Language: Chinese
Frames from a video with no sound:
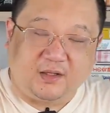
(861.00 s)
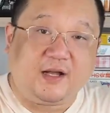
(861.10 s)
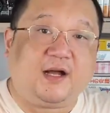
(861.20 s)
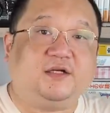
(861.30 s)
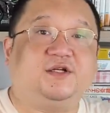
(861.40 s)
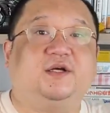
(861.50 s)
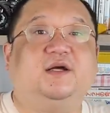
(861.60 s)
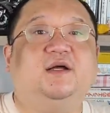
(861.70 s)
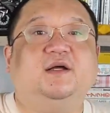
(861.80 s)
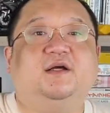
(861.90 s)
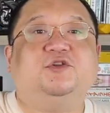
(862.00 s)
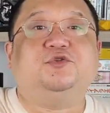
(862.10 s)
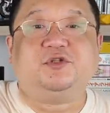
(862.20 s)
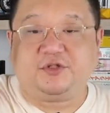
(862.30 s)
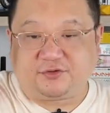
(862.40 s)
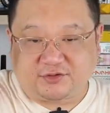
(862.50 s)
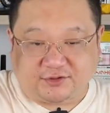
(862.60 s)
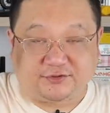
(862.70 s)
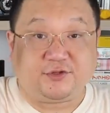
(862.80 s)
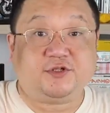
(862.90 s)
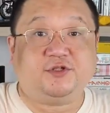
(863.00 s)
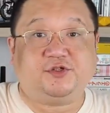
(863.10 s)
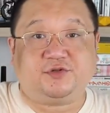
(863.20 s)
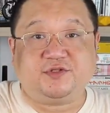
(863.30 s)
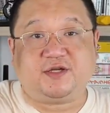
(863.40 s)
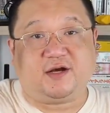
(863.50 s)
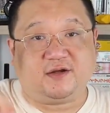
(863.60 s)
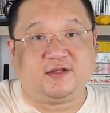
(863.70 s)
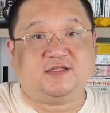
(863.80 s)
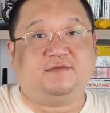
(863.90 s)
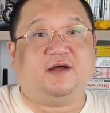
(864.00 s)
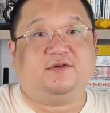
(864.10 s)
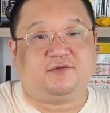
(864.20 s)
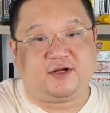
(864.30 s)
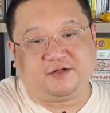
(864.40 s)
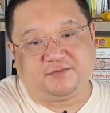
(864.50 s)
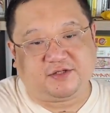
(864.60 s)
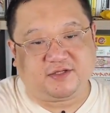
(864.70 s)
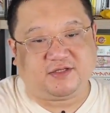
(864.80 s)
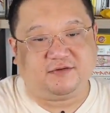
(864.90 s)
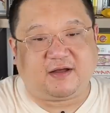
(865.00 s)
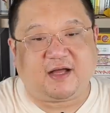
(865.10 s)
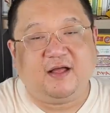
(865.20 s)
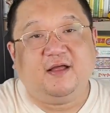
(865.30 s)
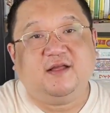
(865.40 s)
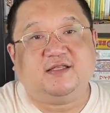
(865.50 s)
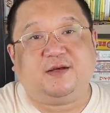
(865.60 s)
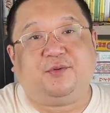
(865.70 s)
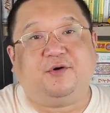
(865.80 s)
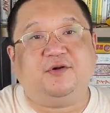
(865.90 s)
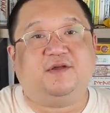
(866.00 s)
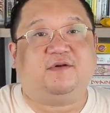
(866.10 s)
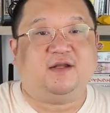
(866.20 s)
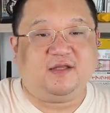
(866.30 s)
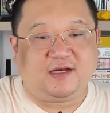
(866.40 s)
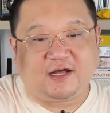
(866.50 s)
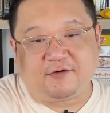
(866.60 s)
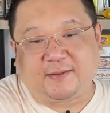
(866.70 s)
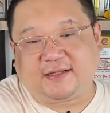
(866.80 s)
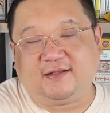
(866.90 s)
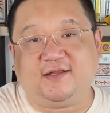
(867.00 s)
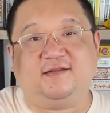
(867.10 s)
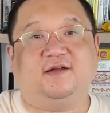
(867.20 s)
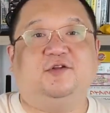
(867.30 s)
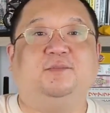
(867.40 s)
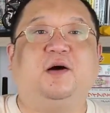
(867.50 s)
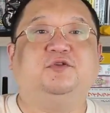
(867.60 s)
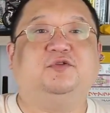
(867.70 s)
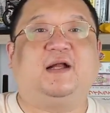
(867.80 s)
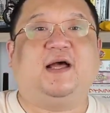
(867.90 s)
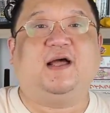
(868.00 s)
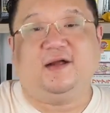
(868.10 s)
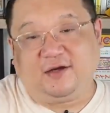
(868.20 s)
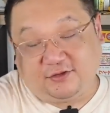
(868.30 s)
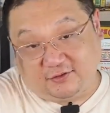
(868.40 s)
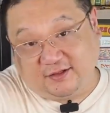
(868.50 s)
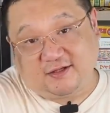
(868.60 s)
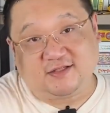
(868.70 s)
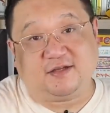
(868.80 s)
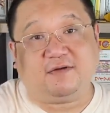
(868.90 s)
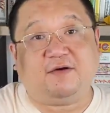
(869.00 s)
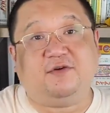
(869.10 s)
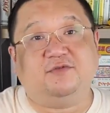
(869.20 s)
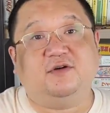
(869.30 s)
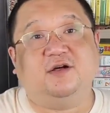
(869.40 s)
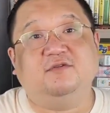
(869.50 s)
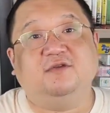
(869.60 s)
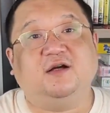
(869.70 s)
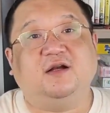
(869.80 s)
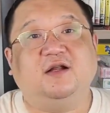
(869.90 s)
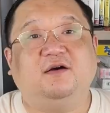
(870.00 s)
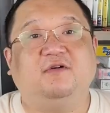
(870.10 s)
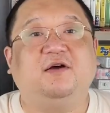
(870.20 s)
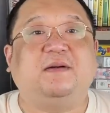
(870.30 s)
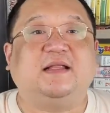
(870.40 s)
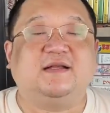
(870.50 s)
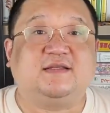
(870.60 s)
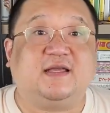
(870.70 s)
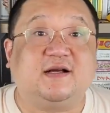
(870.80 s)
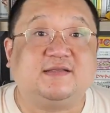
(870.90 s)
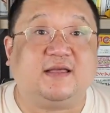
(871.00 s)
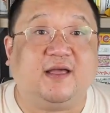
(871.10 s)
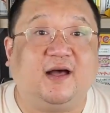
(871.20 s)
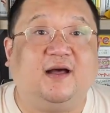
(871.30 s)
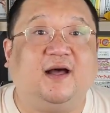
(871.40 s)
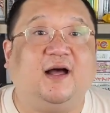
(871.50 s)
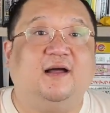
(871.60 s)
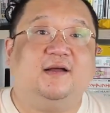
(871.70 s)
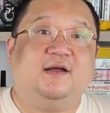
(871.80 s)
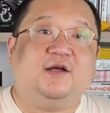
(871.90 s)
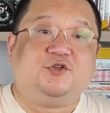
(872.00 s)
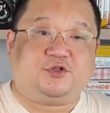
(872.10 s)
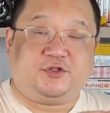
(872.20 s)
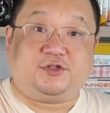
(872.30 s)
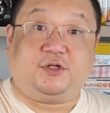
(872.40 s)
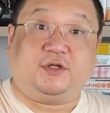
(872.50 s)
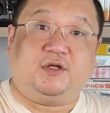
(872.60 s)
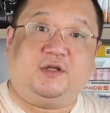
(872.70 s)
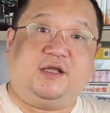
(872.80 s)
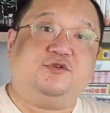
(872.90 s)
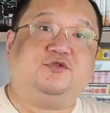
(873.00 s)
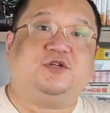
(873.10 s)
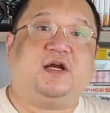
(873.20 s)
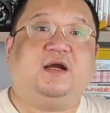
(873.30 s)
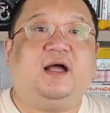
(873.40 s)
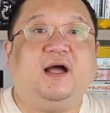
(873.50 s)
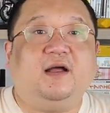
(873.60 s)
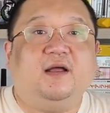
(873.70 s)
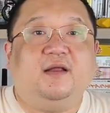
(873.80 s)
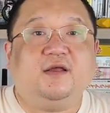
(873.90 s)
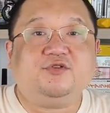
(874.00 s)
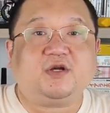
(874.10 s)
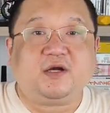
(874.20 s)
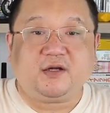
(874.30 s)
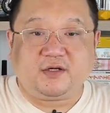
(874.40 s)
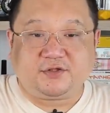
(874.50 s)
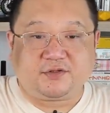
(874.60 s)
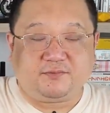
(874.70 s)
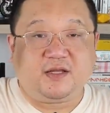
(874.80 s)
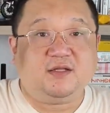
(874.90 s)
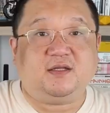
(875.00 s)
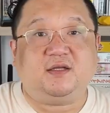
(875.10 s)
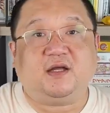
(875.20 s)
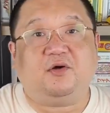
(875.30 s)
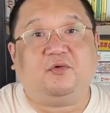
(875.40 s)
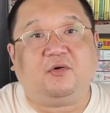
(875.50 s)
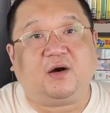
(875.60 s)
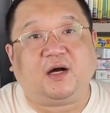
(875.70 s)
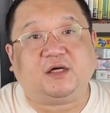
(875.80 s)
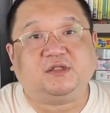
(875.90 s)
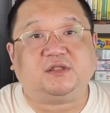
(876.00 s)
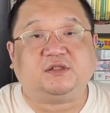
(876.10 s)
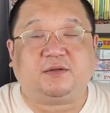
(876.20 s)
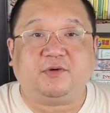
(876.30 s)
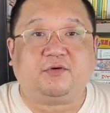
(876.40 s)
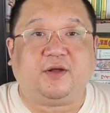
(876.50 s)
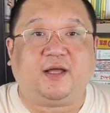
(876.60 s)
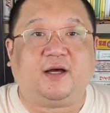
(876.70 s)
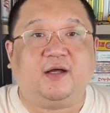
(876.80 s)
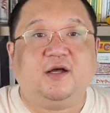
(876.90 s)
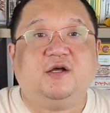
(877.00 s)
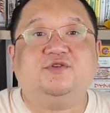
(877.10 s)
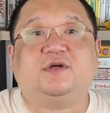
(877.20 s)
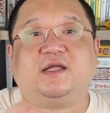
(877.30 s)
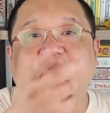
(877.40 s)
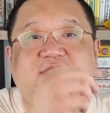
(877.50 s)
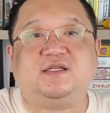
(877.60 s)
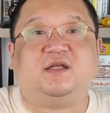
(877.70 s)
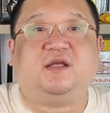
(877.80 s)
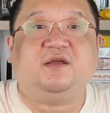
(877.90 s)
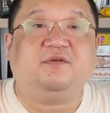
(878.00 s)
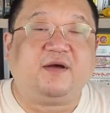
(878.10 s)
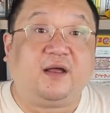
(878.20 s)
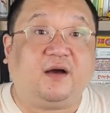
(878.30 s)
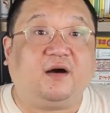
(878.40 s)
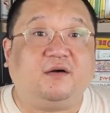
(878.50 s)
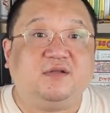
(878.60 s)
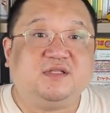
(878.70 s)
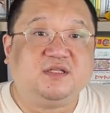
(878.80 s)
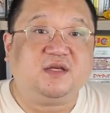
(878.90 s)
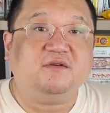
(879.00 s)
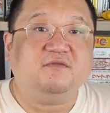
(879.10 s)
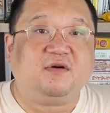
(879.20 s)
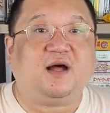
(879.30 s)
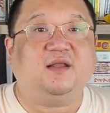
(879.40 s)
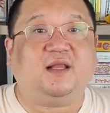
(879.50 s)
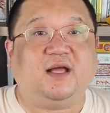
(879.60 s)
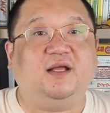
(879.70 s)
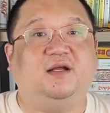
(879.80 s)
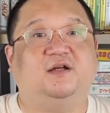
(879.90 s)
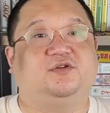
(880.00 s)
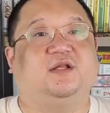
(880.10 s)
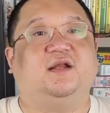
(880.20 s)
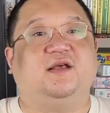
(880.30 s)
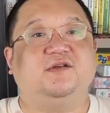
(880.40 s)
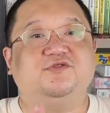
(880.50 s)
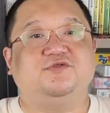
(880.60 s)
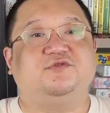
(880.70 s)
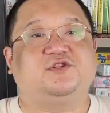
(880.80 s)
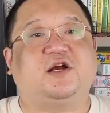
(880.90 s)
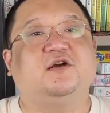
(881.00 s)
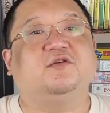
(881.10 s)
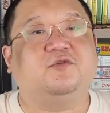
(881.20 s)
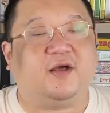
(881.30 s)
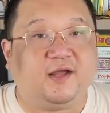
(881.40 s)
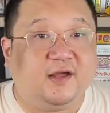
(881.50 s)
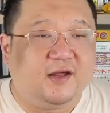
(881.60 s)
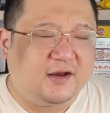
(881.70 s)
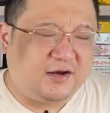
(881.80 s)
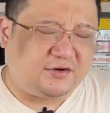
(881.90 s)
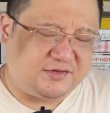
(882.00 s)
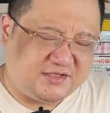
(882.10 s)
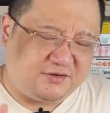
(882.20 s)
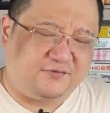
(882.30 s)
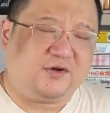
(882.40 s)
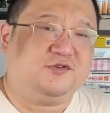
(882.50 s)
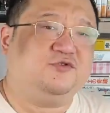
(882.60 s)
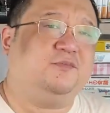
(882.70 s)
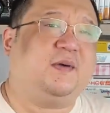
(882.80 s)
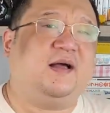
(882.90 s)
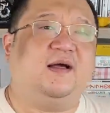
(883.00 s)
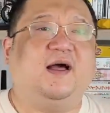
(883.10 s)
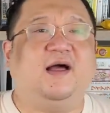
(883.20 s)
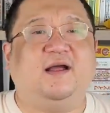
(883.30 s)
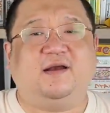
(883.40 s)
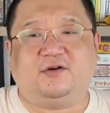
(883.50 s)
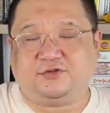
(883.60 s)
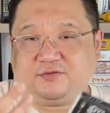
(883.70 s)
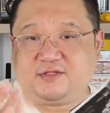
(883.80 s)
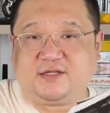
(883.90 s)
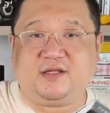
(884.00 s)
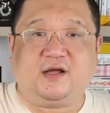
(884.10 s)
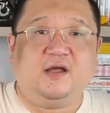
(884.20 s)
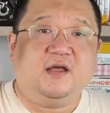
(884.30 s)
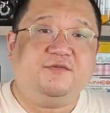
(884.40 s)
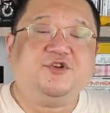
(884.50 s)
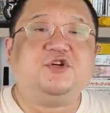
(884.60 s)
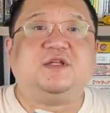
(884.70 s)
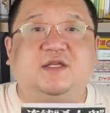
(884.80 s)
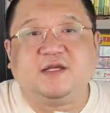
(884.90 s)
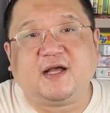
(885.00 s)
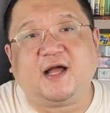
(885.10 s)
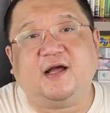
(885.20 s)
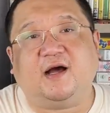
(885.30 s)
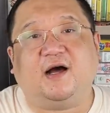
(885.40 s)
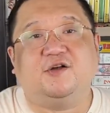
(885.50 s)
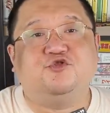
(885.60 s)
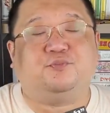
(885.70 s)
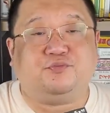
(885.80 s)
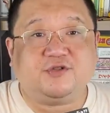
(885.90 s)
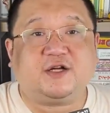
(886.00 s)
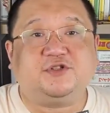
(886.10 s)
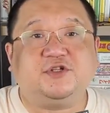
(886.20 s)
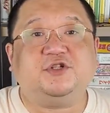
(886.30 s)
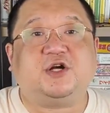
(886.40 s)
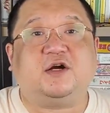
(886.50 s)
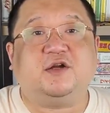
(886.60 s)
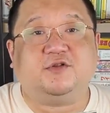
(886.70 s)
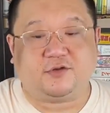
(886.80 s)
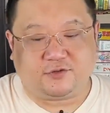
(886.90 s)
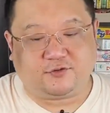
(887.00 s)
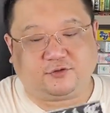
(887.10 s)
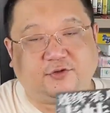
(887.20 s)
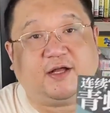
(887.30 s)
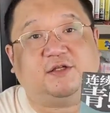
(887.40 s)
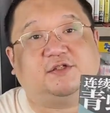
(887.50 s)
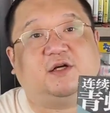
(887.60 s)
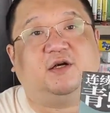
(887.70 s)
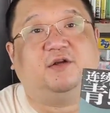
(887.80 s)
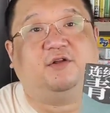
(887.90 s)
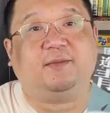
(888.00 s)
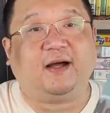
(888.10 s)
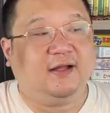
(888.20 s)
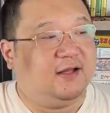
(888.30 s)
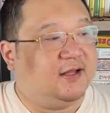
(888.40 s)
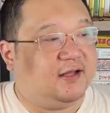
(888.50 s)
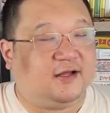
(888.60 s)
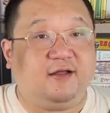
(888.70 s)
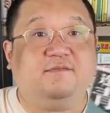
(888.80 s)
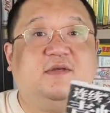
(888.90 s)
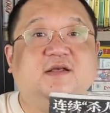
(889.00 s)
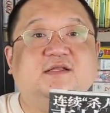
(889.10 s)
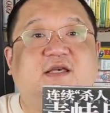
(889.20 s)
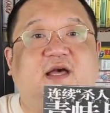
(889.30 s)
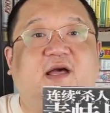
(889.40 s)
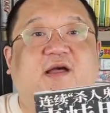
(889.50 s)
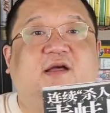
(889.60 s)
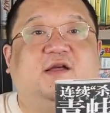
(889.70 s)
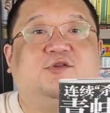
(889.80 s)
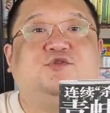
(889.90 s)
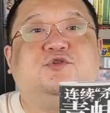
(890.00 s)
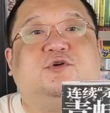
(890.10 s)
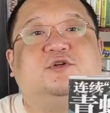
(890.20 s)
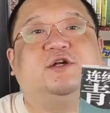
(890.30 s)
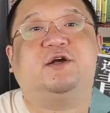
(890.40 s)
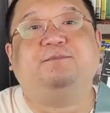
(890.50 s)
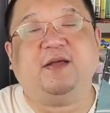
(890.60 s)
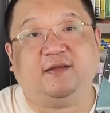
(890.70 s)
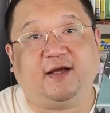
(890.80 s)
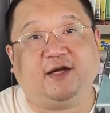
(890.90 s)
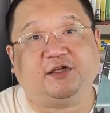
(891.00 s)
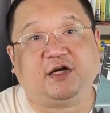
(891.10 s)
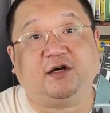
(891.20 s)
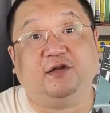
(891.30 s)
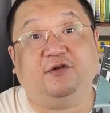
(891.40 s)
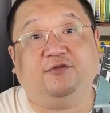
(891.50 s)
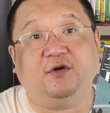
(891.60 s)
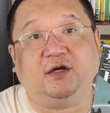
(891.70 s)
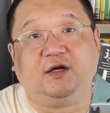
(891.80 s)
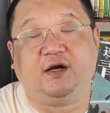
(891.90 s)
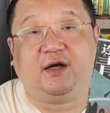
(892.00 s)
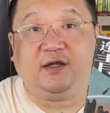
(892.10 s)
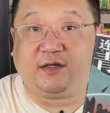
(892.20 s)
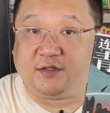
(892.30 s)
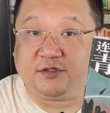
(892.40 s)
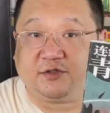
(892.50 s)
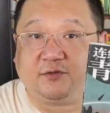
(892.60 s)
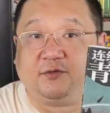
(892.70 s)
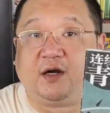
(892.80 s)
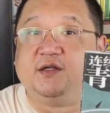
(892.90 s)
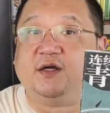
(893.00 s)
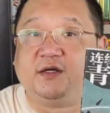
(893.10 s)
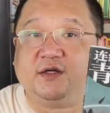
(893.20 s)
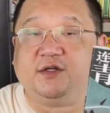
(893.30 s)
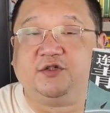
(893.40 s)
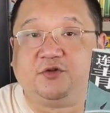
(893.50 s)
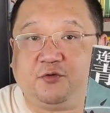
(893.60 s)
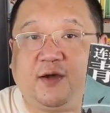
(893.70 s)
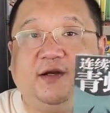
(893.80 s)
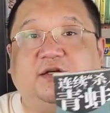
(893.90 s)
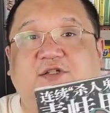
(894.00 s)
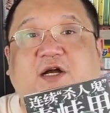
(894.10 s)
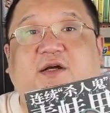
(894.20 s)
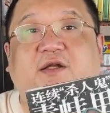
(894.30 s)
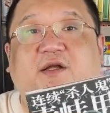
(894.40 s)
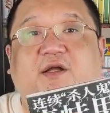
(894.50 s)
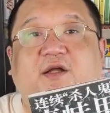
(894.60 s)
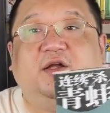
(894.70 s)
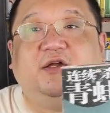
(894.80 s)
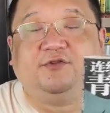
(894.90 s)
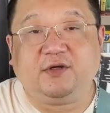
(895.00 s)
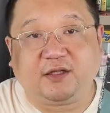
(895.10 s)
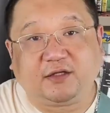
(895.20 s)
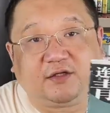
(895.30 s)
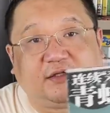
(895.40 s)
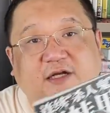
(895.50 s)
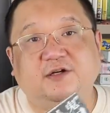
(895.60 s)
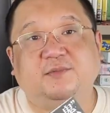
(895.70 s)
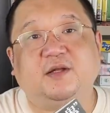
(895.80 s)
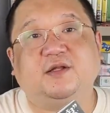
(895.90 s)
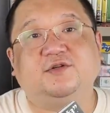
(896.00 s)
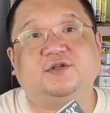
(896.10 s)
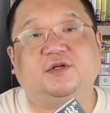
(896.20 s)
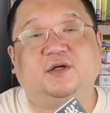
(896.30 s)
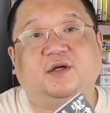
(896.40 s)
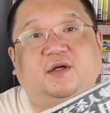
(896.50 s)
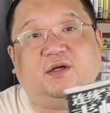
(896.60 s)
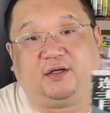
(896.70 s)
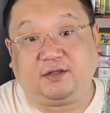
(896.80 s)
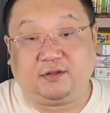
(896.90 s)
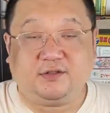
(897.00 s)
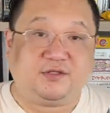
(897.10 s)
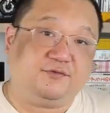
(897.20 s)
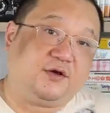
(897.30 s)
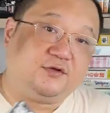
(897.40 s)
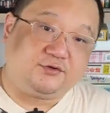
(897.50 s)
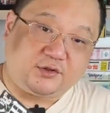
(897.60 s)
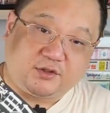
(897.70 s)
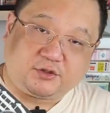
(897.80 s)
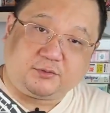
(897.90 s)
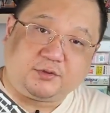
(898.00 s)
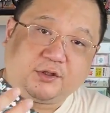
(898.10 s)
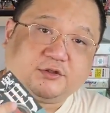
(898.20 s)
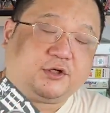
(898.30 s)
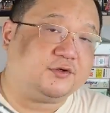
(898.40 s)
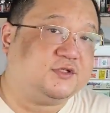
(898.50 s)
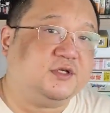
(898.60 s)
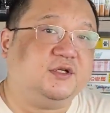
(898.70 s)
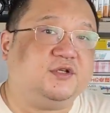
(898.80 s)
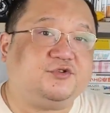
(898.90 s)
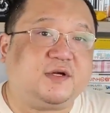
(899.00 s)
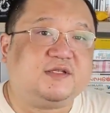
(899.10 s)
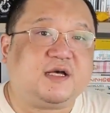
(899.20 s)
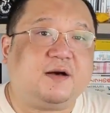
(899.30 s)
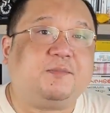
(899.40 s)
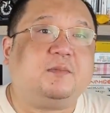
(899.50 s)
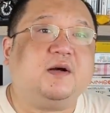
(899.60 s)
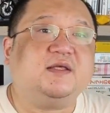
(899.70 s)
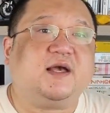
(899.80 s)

啊，这个都是那种小学生手写，然后跟青蛙有关，什么这个青蛙解剖我已经玩腻了，我把它内脏都抛出来，说那个青蛙我如何如何了，我要把它怎样怎样啊，就是这个连续杀人案。连续杀人案，这个媒体一看，哇，这什么鬼啊？就给他起了一个外号“青蛙男”，说他连续杀人鬼。然后警方去办案，然后中间呢，因为这一看啊，就不像正常人能做出来的事儿，对吧？很明显。具有这个变态杀人的风格，也可能是，而且很可能是快乐杀人。所以呢，他是干什么呢？他就是，呃，警方就觉得是不是要找心理专家帮忙